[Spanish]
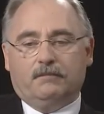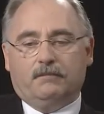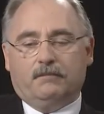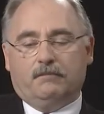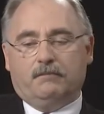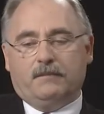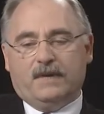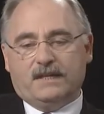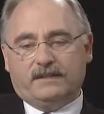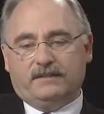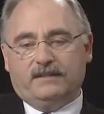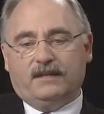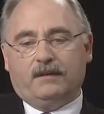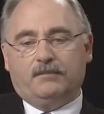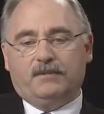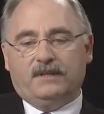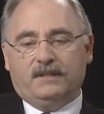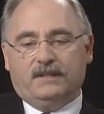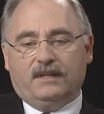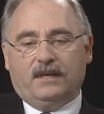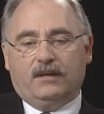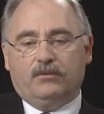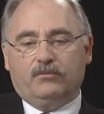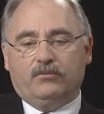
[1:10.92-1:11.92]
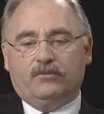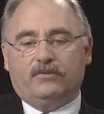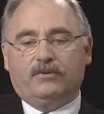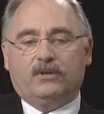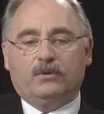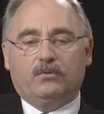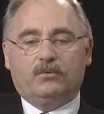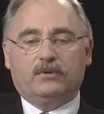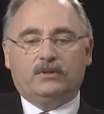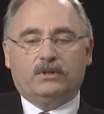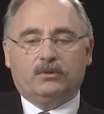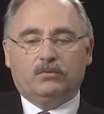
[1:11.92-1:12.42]
más de la mitad, un
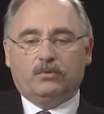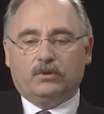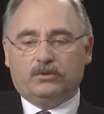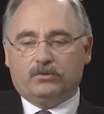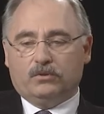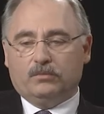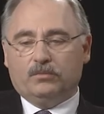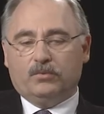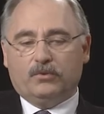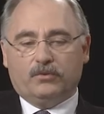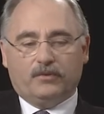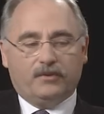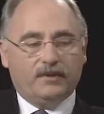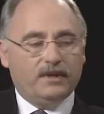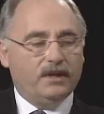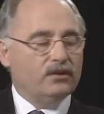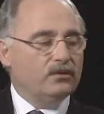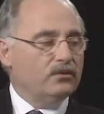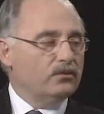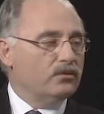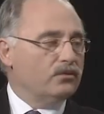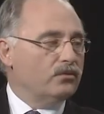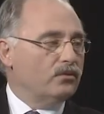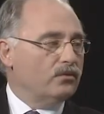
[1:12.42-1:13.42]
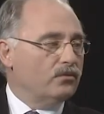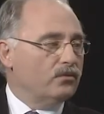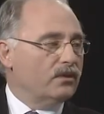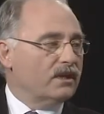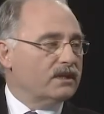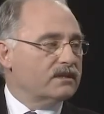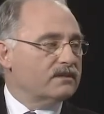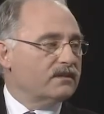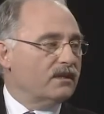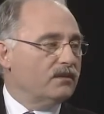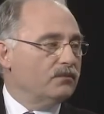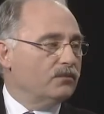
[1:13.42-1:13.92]
54%, nos lo
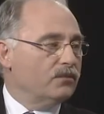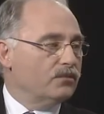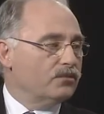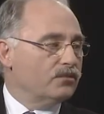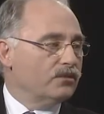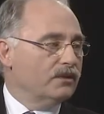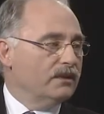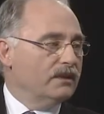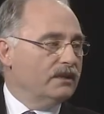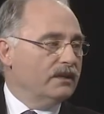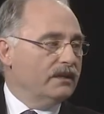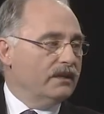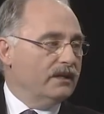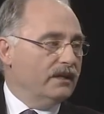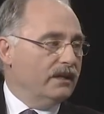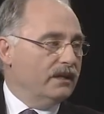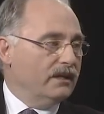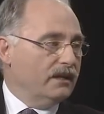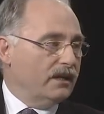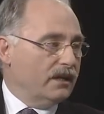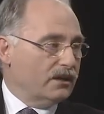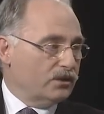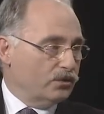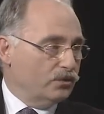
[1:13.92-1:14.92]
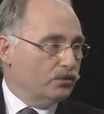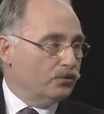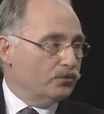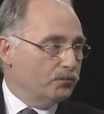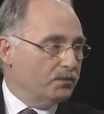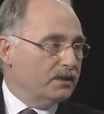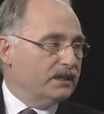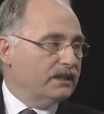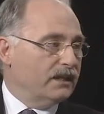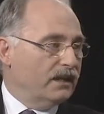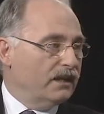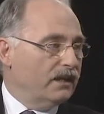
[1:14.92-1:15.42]
gastamos en gasto
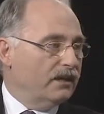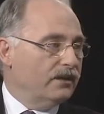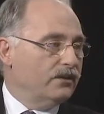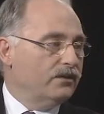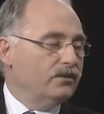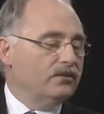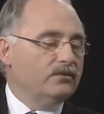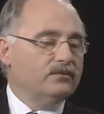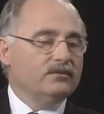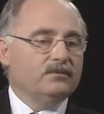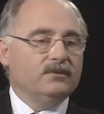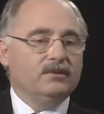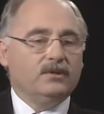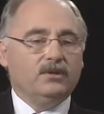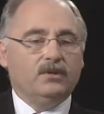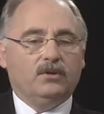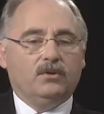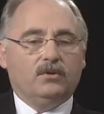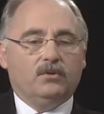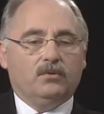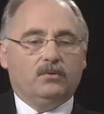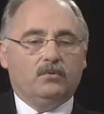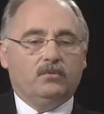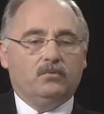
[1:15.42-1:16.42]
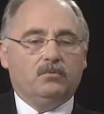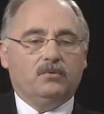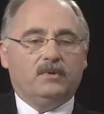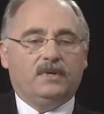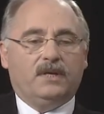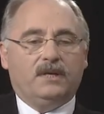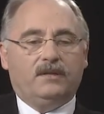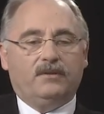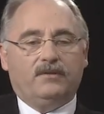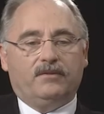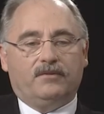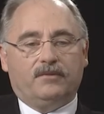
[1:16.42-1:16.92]
hospitalario, un
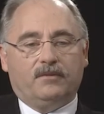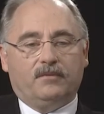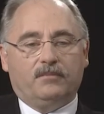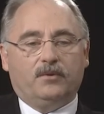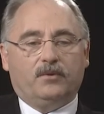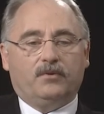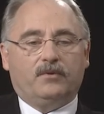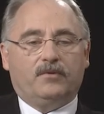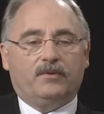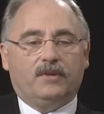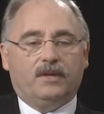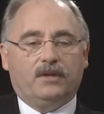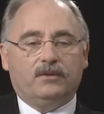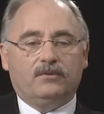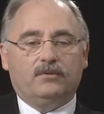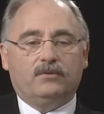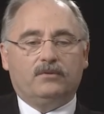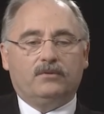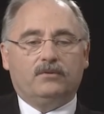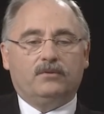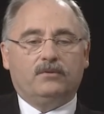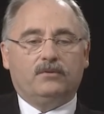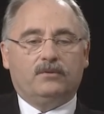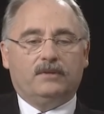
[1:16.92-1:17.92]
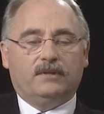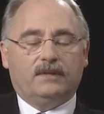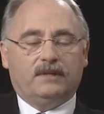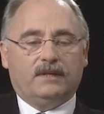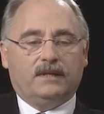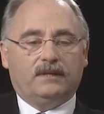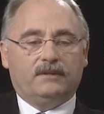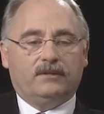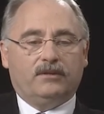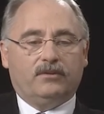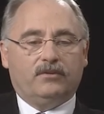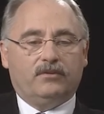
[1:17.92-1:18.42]
15% en
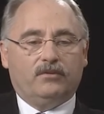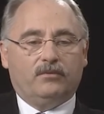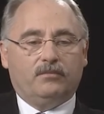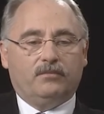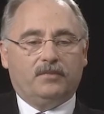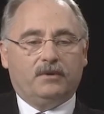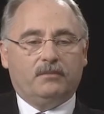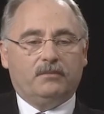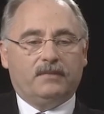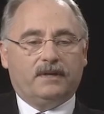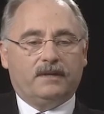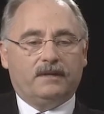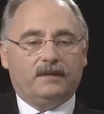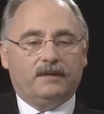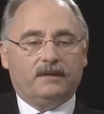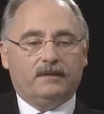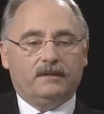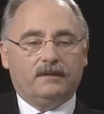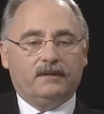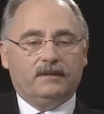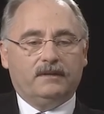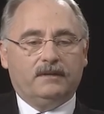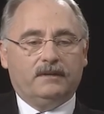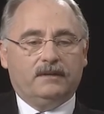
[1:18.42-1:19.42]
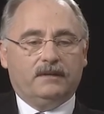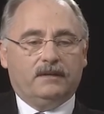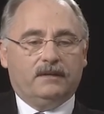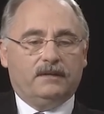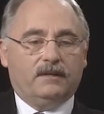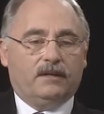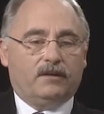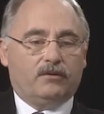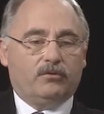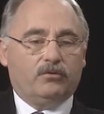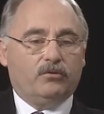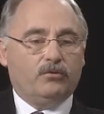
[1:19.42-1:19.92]
atención primaria y
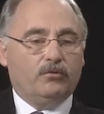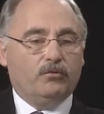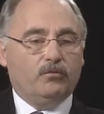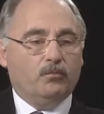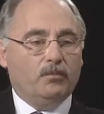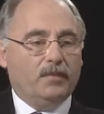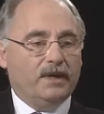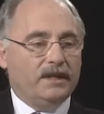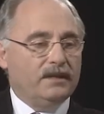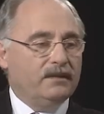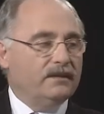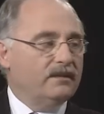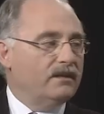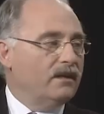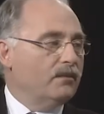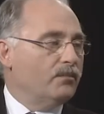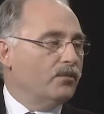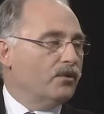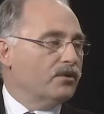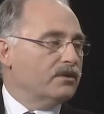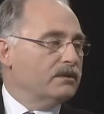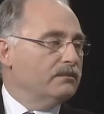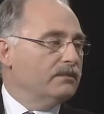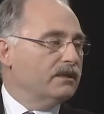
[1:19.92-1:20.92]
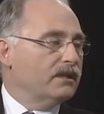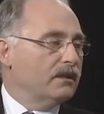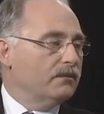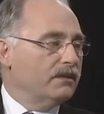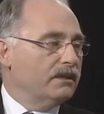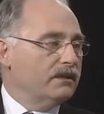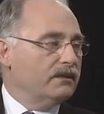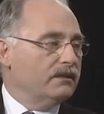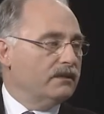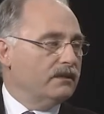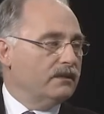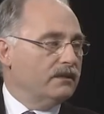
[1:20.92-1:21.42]
alrededor de un 20%
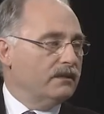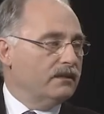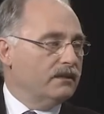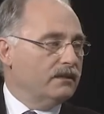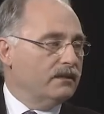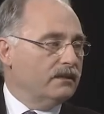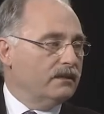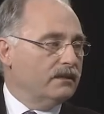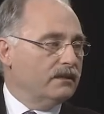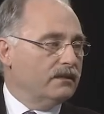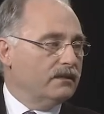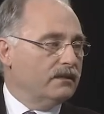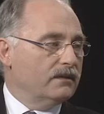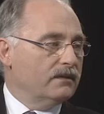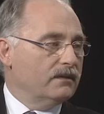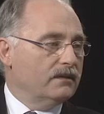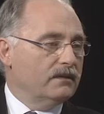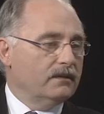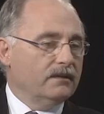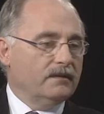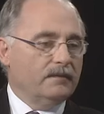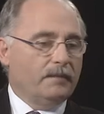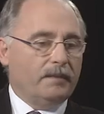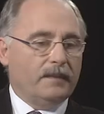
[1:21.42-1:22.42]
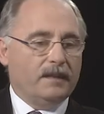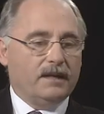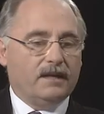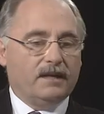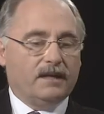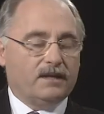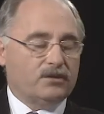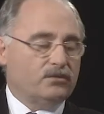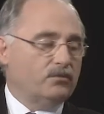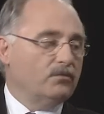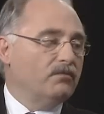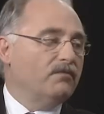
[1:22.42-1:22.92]
aproximadamente en,
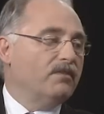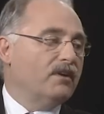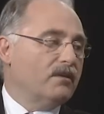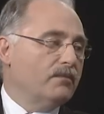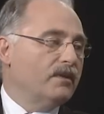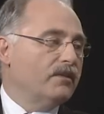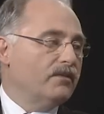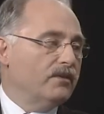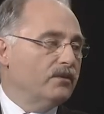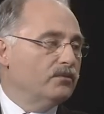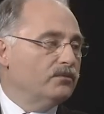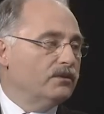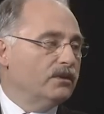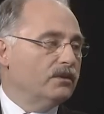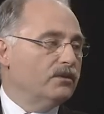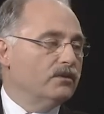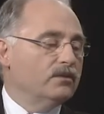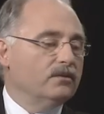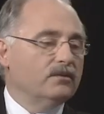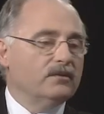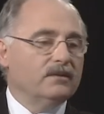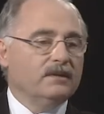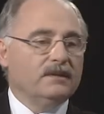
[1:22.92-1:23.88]
gasto farmacéutico.